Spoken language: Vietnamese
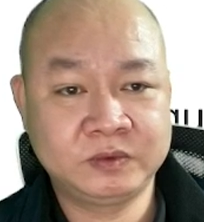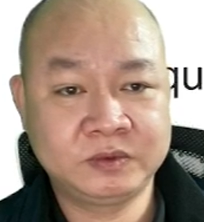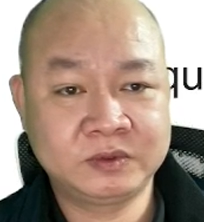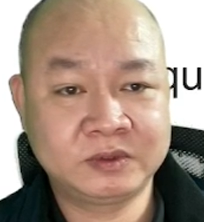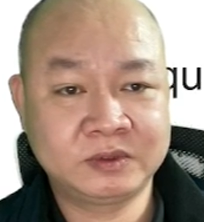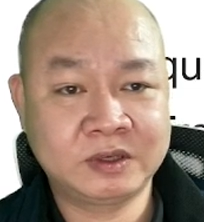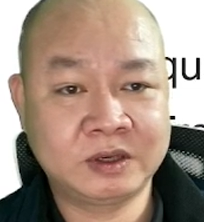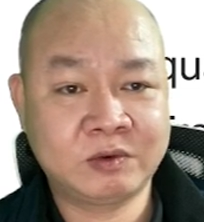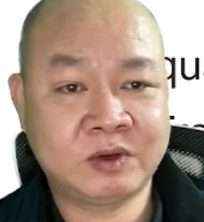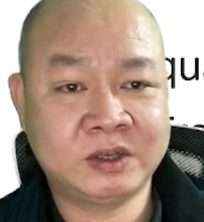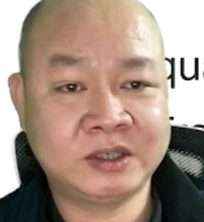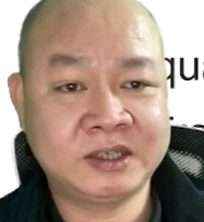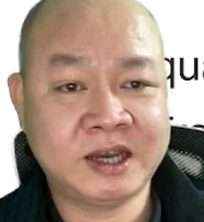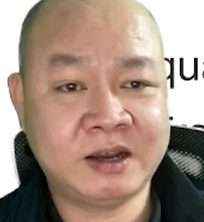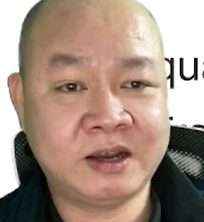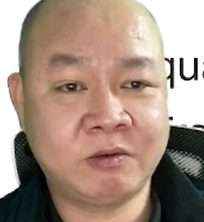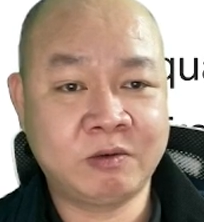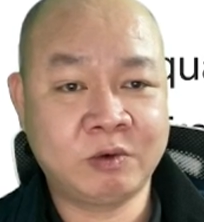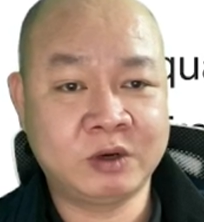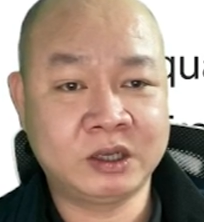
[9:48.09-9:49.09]
Cái quan
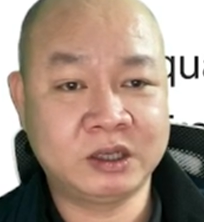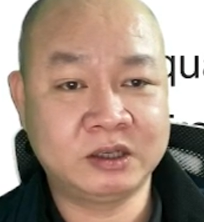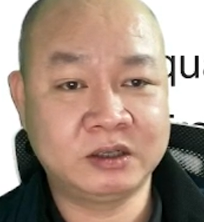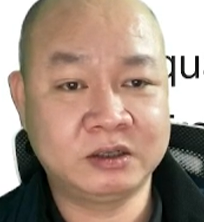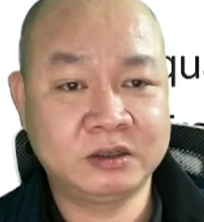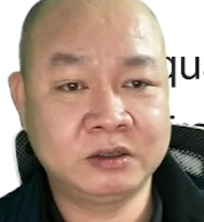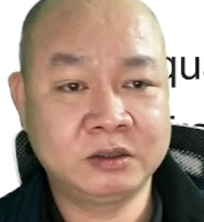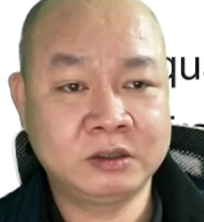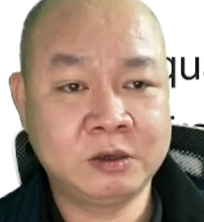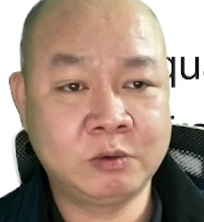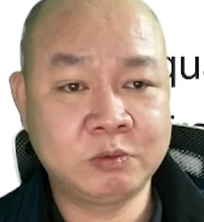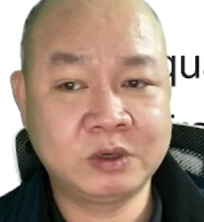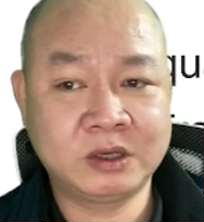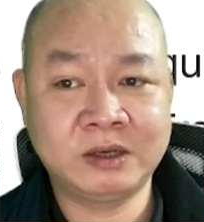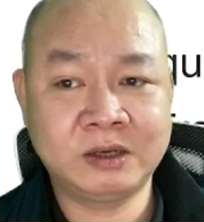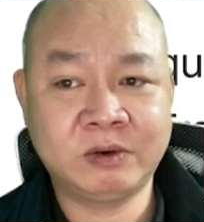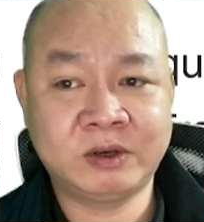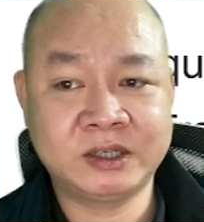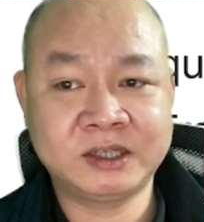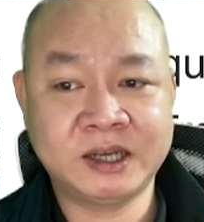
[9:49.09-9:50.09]
trọng này, không được
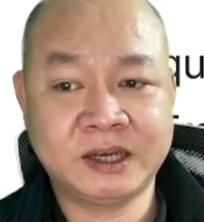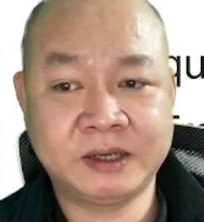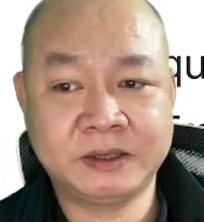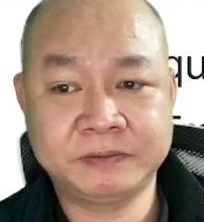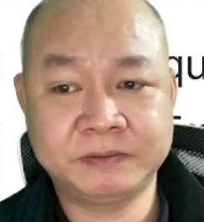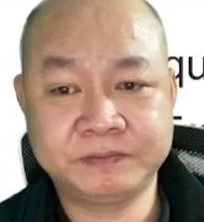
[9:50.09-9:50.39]
gây oan sai.